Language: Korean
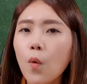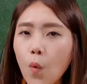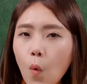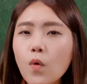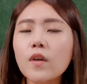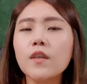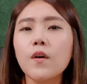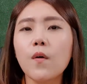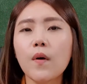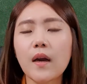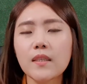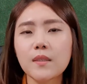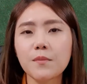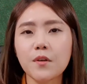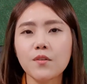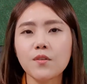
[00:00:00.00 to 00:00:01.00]
꼭
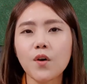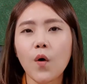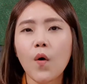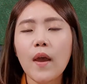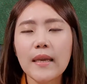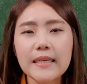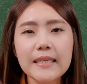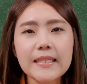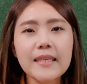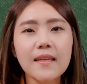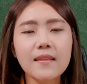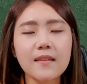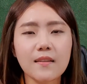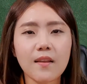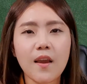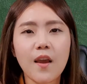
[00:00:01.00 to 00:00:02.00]
기억하시면서
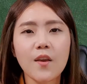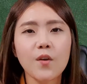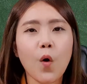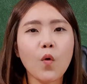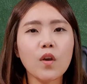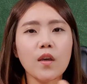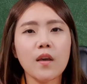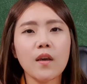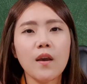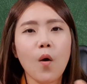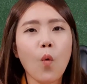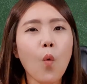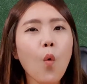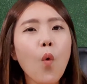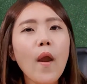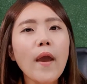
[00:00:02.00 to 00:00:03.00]
이제는 여기
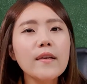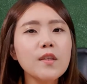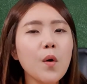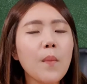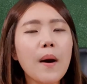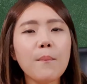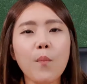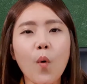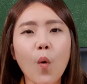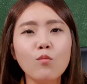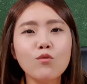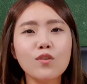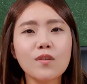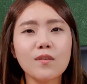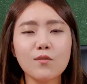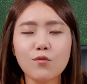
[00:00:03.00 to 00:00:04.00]
5에서만
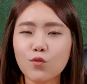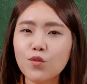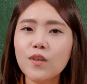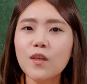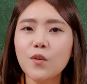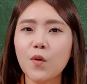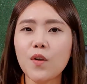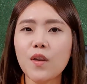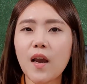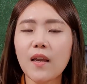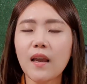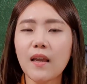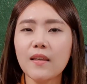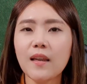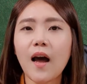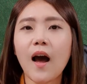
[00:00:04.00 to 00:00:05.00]
머무는 투자 전략이
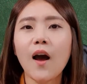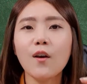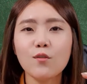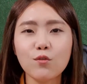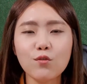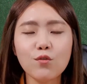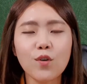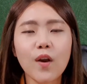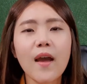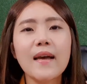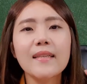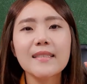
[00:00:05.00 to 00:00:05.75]
아니라 6,